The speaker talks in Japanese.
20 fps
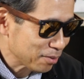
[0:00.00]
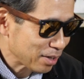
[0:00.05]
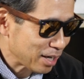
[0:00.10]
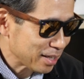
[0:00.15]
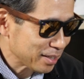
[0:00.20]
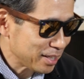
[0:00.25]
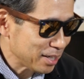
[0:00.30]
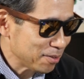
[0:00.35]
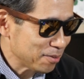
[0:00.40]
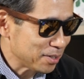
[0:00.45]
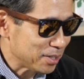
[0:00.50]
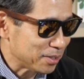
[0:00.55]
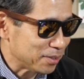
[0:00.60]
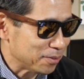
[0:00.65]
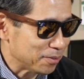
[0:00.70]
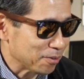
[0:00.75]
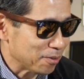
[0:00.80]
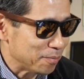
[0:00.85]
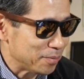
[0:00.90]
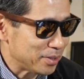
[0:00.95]
カテゴリーと
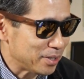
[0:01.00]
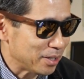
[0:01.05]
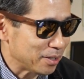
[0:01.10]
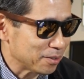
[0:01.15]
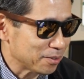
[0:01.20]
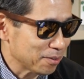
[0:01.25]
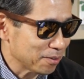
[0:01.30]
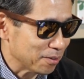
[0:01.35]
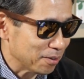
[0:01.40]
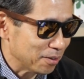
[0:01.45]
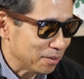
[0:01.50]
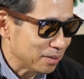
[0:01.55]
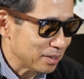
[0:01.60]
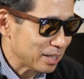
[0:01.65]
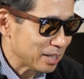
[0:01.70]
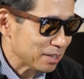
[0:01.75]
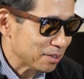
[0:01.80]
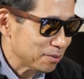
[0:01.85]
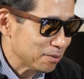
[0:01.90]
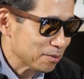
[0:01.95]
いうところを見ていくと、
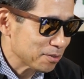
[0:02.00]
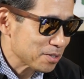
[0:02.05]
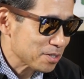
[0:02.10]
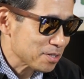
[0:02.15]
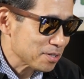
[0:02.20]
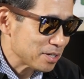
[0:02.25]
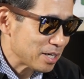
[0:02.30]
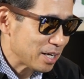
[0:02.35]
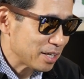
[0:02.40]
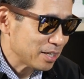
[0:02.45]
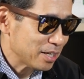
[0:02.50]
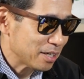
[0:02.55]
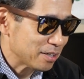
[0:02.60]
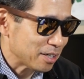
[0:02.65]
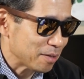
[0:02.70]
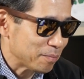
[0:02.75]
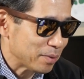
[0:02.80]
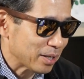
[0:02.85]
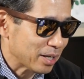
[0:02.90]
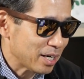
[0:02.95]
よく通販であ
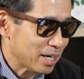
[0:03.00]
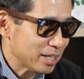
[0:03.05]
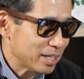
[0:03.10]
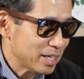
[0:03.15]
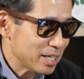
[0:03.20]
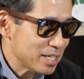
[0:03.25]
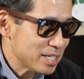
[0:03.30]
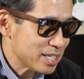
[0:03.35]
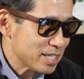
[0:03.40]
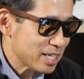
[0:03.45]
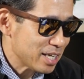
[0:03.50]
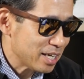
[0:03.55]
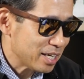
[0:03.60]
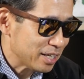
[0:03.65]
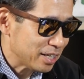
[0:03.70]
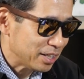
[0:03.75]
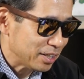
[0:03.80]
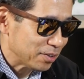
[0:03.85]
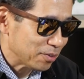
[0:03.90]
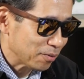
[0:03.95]
るやっぱり家電
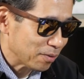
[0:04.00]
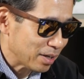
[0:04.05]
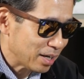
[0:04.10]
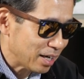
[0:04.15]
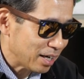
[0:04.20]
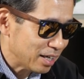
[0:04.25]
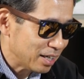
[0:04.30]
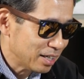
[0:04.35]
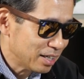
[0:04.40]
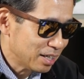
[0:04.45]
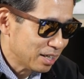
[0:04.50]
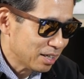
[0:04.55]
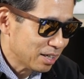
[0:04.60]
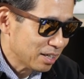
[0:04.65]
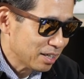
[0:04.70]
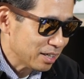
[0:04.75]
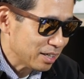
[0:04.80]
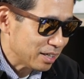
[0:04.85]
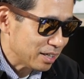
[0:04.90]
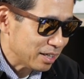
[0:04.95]
製品とか、
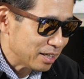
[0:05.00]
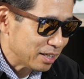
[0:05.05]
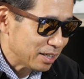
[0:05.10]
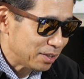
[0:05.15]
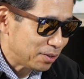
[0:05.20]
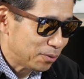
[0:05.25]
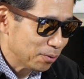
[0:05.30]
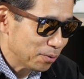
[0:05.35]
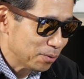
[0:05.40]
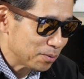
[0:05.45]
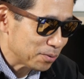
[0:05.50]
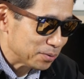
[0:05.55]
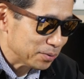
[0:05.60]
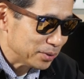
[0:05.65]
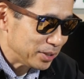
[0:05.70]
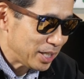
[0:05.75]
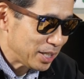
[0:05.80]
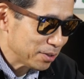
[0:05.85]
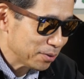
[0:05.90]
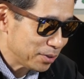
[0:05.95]
道
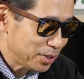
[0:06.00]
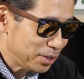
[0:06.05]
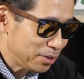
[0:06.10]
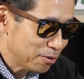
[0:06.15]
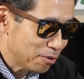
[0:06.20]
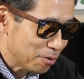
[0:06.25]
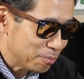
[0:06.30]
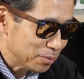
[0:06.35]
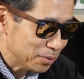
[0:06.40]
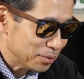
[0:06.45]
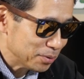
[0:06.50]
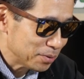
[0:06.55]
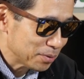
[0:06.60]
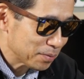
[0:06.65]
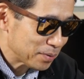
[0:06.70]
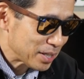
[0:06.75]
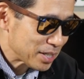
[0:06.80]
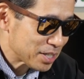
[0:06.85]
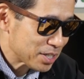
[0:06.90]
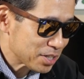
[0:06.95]
具、家のリフォーム、
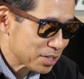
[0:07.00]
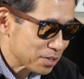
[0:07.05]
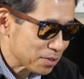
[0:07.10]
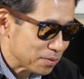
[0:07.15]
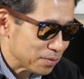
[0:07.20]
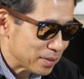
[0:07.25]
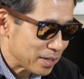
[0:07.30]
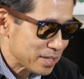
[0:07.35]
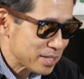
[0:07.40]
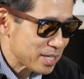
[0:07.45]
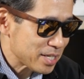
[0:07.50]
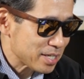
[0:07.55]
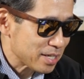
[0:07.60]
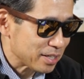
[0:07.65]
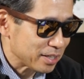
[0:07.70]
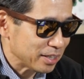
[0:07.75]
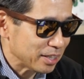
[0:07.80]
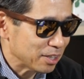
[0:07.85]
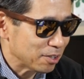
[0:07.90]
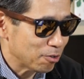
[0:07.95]
ファッション、
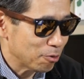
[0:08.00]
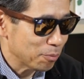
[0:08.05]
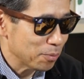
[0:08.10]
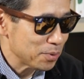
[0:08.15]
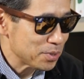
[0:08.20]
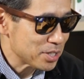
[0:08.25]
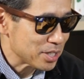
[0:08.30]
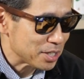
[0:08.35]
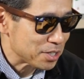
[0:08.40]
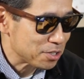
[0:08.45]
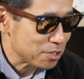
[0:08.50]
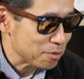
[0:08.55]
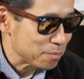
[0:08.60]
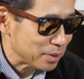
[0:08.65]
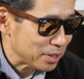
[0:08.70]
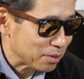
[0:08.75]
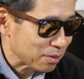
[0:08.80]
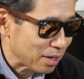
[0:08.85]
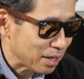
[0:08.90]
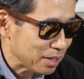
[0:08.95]
アクセサリー、おもちゃ、趣
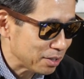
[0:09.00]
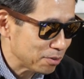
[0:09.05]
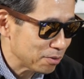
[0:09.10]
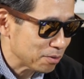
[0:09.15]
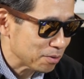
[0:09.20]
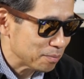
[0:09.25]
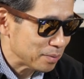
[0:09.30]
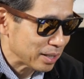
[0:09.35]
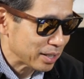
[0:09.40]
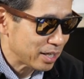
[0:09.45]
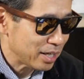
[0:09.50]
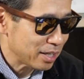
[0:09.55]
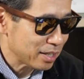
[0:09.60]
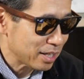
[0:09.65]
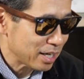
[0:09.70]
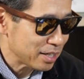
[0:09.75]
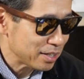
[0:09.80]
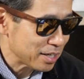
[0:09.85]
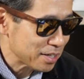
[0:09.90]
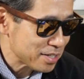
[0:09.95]
味とかいろいろ、携
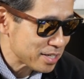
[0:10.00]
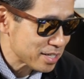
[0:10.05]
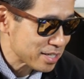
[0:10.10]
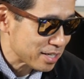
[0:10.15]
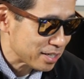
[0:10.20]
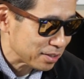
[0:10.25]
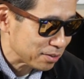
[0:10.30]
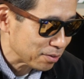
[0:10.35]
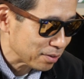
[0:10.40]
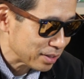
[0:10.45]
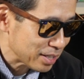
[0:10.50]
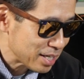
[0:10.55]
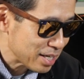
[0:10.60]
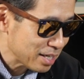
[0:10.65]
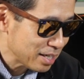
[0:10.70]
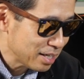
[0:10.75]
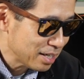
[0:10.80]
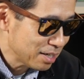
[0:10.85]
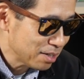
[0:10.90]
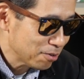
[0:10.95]
帯のアクセサリーとかね、
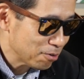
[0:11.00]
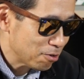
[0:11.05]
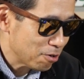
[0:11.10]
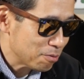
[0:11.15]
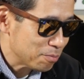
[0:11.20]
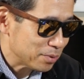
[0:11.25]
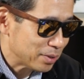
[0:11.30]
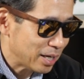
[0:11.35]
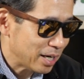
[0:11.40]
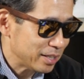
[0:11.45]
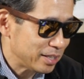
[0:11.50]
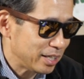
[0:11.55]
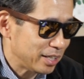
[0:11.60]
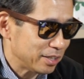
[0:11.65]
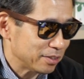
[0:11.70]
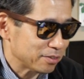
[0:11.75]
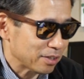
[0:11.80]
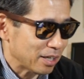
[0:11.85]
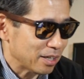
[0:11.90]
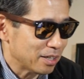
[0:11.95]
ホーム、
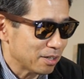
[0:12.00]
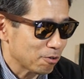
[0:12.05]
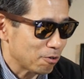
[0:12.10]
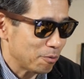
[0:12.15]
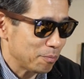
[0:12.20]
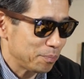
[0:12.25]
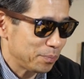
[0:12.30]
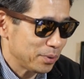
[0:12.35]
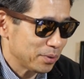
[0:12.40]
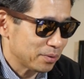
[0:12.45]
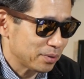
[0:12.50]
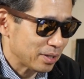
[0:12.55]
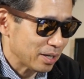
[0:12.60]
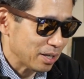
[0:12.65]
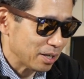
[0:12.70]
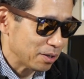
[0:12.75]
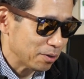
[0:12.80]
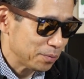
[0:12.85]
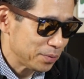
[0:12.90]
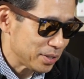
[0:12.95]
ガーデニングとか
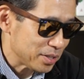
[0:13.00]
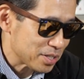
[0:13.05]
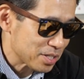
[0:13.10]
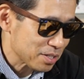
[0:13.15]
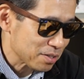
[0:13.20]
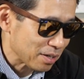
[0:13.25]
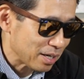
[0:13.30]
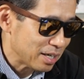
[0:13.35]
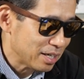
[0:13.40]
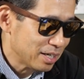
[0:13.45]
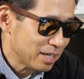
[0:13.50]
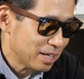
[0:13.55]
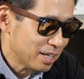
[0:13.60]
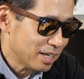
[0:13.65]
コンピューター、オフィスとか